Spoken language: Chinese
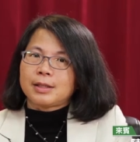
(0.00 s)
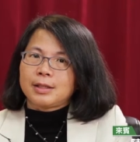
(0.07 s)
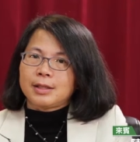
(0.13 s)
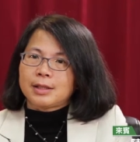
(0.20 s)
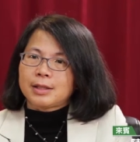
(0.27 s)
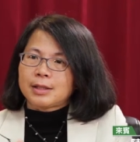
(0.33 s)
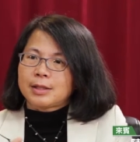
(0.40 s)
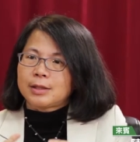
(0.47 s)
一
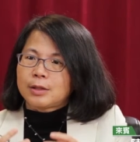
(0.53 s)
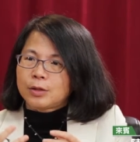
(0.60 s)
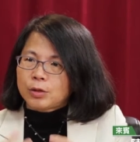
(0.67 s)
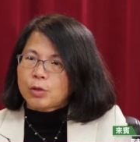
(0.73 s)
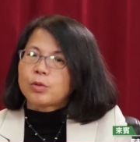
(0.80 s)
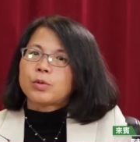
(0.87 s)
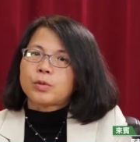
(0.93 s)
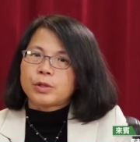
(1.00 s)
个
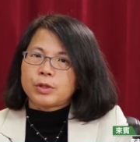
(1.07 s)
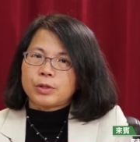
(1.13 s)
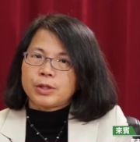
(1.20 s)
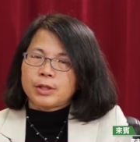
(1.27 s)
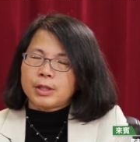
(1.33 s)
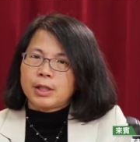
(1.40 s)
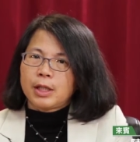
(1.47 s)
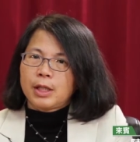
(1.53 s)
收获，就
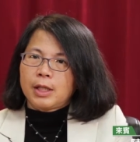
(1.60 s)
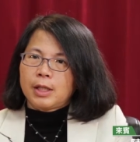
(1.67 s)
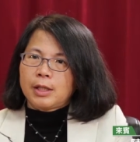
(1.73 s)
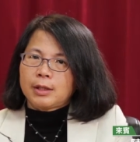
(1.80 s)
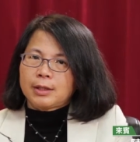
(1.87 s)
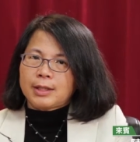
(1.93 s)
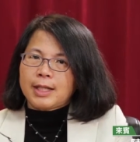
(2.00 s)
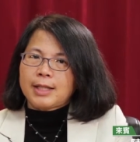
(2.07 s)
是
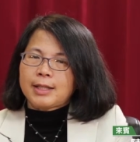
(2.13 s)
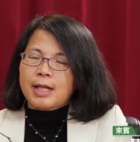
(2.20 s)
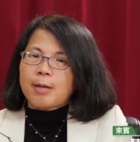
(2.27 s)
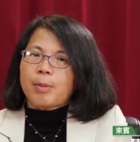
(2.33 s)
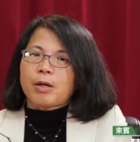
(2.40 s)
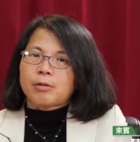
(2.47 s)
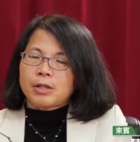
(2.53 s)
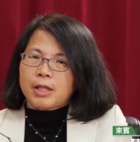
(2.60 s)
在大
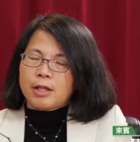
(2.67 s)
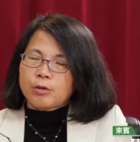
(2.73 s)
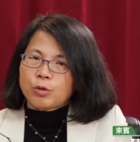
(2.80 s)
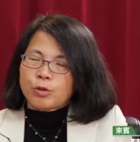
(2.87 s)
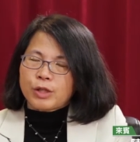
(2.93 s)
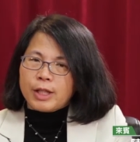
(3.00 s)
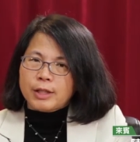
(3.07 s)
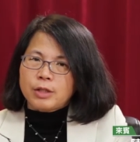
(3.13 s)
堡礁
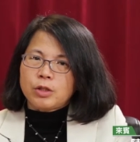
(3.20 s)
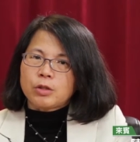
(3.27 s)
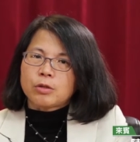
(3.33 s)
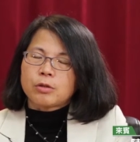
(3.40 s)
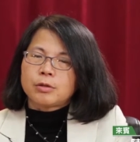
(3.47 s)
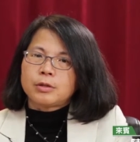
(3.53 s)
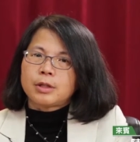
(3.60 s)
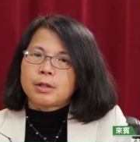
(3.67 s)
做研
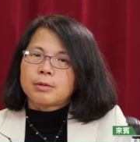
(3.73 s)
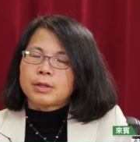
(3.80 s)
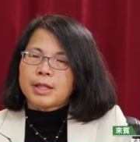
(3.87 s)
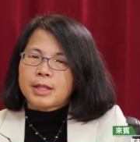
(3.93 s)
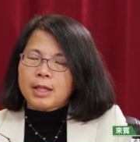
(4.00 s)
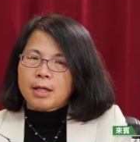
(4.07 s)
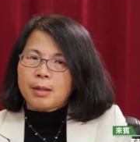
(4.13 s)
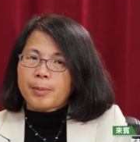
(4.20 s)
究。那我
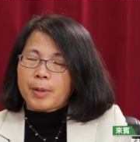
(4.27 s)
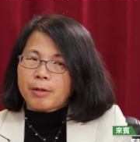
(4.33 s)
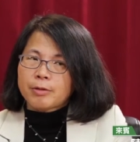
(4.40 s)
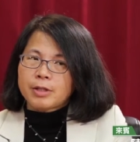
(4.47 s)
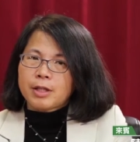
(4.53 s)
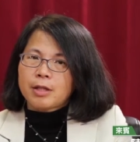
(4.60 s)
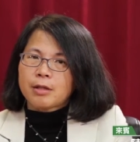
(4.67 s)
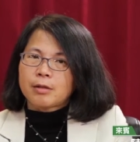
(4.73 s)
在大堡
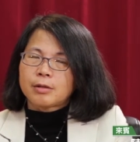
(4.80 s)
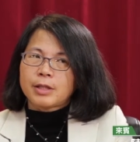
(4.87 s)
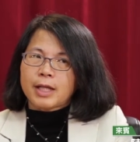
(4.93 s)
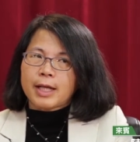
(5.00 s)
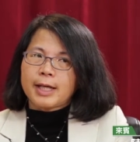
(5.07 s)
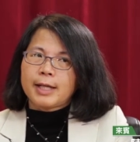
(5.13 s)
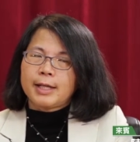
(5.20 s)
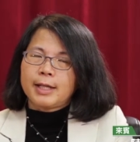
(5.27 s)
礁大
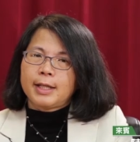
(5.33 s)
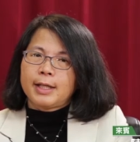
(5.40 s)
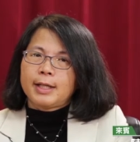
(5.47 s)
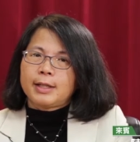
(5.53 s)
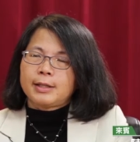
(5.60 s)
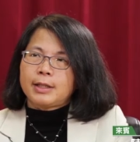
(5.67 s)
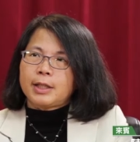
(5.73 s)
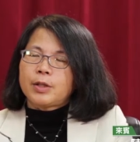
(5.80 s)
概
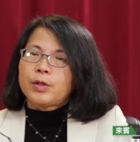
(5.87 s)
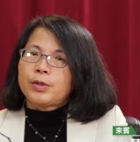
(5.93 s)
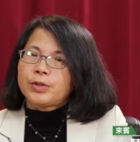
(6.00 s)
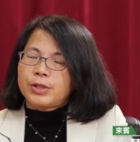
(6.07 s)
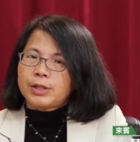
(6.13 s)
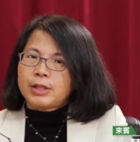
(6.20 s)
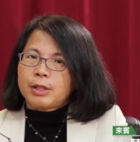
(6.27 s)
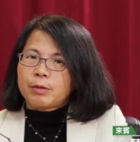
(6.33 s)
前后
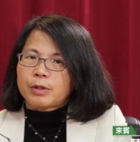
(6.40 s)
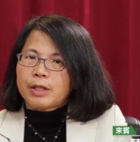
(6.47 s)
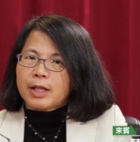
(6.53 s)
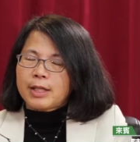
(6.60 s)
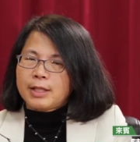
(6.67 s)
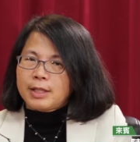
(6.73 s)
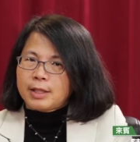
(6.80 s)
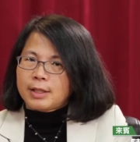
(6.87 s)
四年，我大
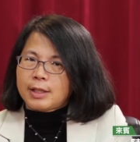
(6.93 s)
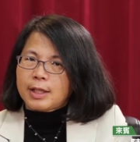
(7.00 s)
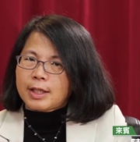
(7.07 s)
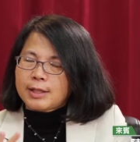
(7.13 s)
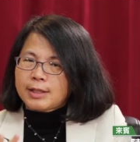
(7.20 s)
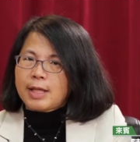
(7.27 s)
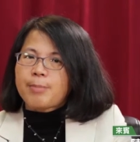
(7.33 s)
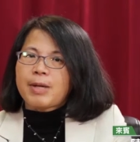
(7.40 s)
概潜了大概
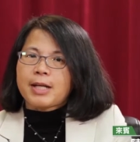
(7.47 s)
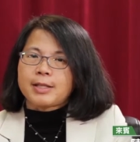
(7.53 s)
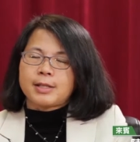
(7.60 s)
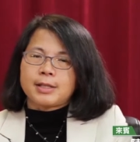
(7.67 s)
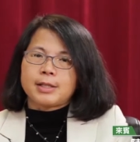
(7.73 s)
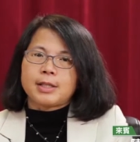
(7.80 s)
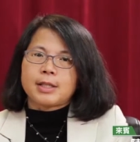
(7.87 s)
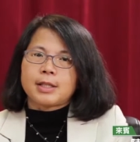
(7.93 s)
三百
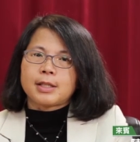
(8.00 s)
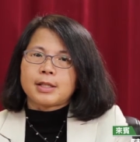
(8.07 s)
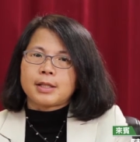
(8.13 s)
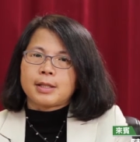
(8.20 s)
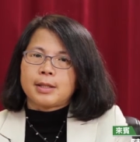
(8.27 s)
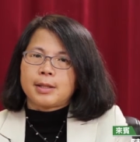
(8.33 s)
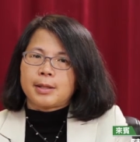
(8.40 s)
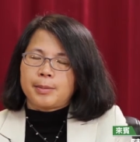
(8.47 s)
只的
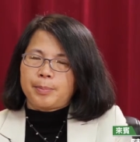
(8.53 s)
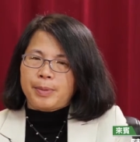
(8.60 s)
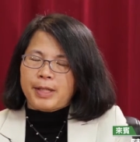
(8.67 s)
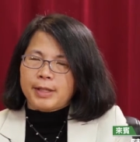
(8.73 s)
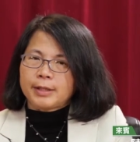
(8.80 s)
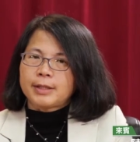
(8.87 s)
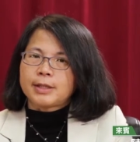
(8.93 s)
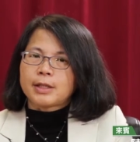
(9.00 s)

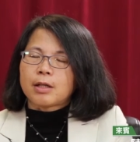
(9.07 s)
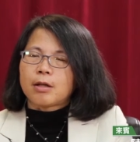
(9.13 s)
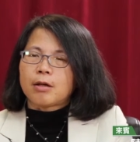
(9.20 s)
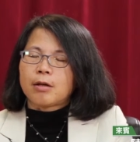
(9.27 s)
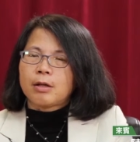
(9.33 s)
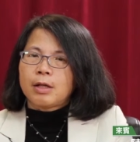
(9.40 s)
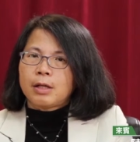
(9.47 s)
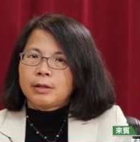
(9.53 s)
瓶子
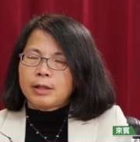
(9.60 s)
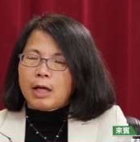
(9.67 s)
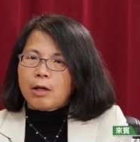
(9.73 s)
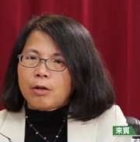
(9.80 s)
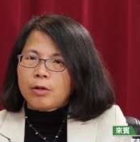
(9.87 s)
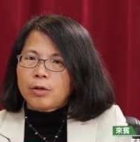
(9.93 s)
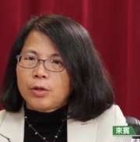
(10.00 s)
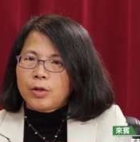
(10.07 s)
哈。然
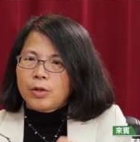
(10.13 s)
后